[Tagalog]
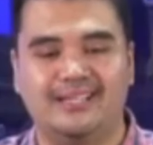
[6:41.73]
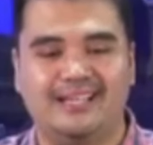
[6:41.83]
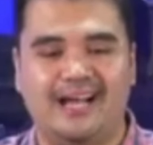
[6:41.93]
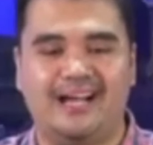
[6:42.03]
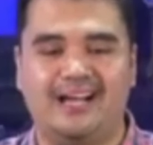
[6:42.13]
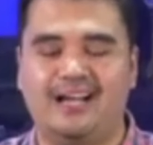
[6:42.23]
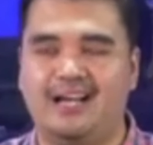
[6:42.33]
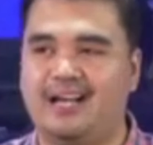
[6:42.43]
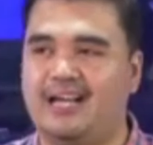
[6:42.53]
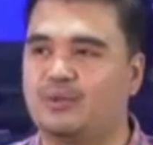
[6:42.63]

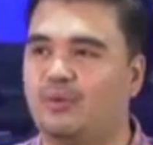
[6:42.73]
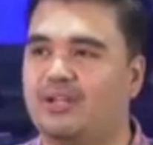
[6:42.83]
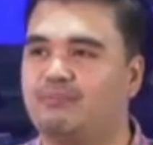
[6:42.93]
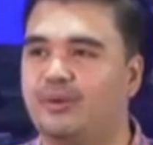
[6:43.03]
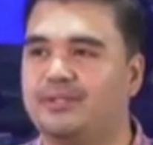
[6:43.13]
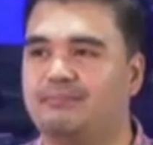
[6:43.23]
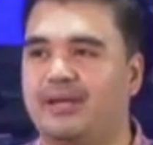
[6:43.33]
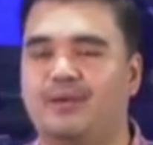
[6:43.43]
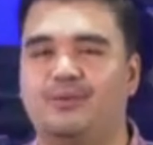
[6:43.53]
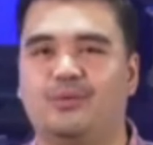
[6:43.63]
uh, at one point,
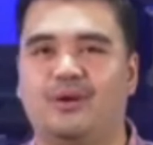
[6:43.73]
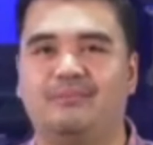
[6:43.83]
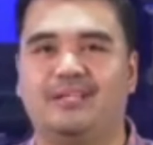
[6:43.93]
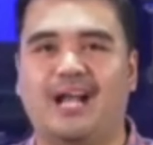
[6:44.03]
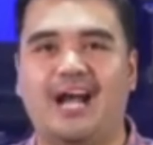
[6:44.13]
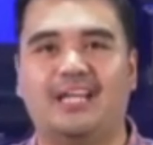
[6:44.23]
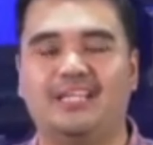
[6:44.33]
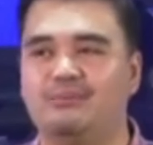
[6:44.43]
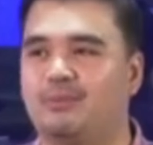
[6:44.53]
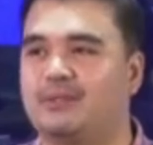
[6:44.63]
meron ho kaming
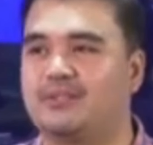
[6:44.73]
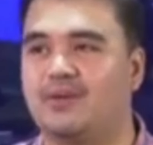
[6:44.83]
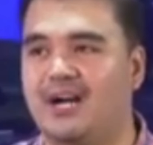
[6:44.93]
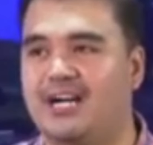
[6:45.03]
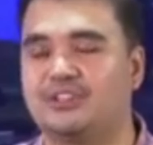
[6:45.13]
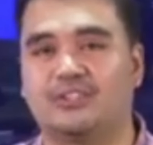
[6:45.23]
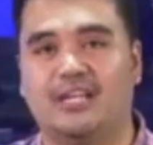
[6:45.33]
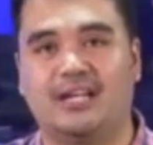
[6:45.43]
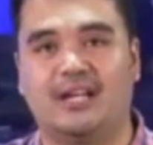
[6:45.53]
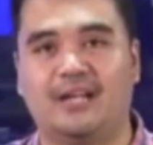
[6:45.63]
anim o pitong aso
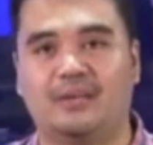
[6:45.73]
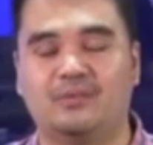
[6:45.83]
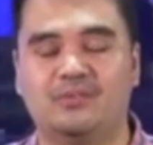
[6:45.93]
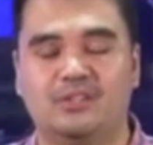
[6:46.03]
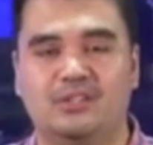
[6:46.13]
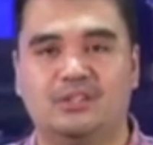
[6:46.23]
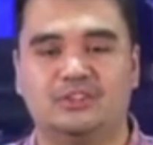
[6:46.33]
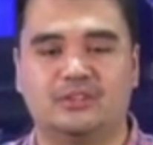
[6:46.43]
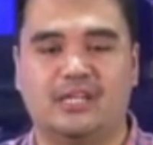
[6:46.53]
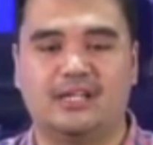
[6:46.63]
talaga, no?
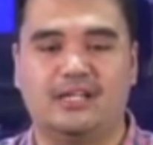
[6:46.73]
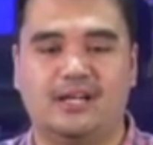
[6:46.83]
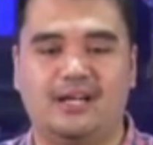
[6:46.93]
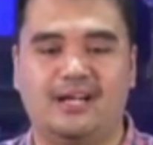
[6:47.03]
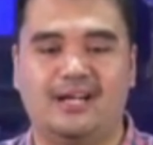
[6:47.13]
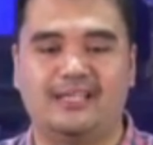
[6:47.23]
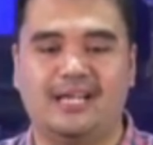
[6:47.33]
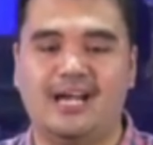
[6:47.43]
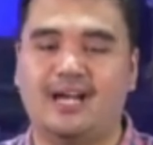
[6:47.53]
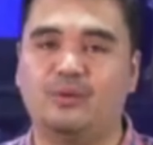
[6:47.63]
So talagang uh,
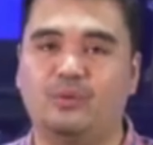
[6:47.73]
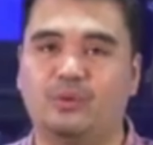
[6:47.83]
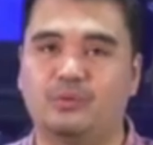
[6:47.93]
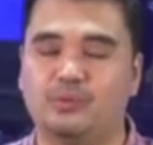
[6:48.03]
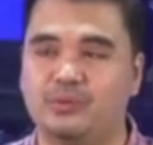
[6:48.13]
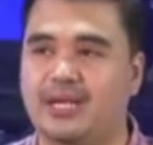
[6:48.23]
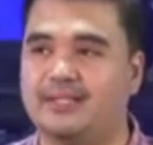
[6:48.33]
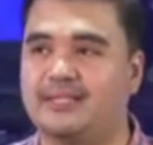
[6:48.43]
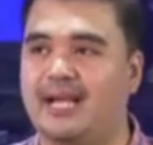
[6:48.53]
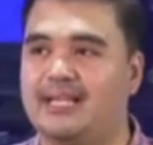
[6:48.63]
nakakalungkot ho
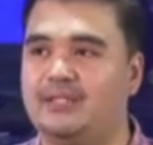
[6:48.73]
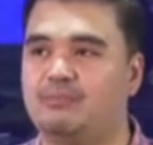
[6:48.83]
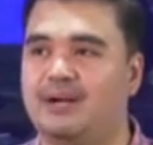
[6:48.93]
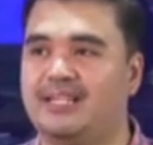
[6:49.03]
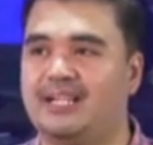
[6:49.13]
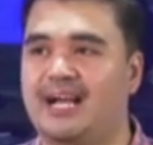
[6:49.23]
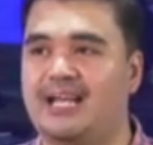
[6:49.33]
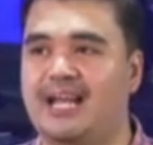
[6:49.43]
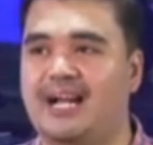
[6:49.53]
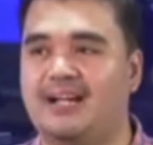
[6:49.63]
yan dahil yung mga
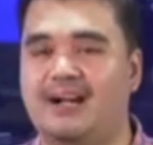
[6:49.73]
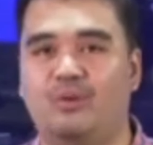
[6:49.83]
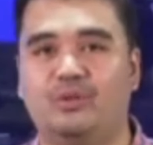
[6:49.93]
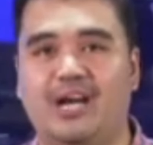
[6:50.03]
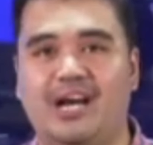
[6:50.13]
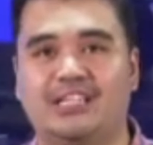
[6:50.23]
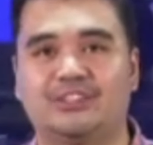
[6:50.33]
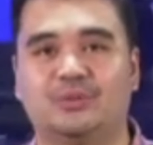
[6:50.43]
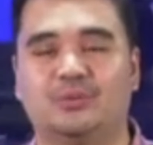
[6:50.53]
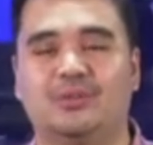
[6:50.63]
nag-aalaga ho ng
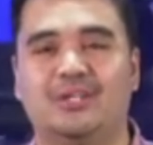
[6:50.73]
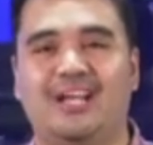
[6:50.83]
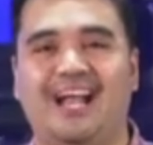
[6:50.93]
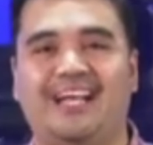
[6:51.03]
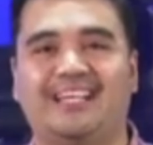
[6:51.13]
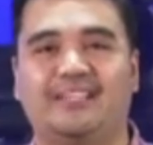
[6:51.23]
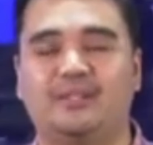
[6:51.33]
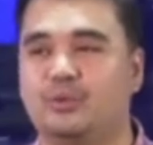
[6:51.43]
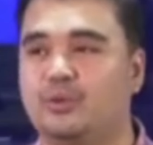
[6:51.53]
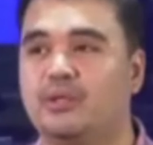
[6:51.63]
aso ay uh,
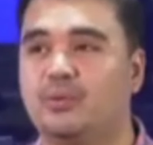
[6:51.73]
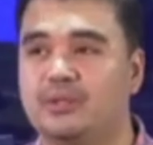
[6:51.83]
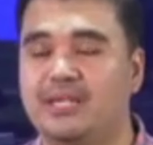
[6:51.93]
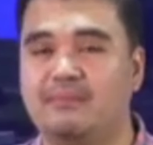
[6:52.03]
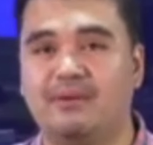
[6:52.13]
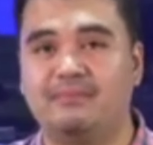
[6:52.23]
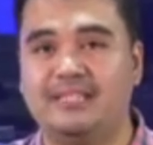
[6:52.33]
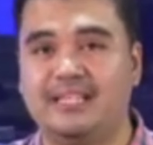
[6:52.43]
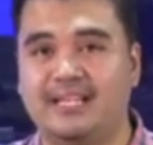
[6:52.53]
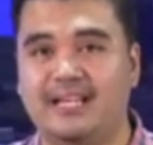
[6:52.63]
tinuturing ho nilang
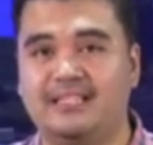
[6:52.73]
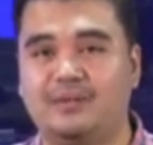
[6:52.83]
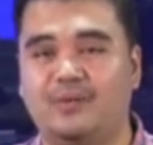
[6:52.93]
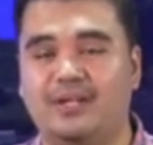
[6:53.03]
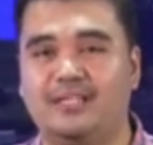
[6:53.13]
pamilya yan, yung kanilang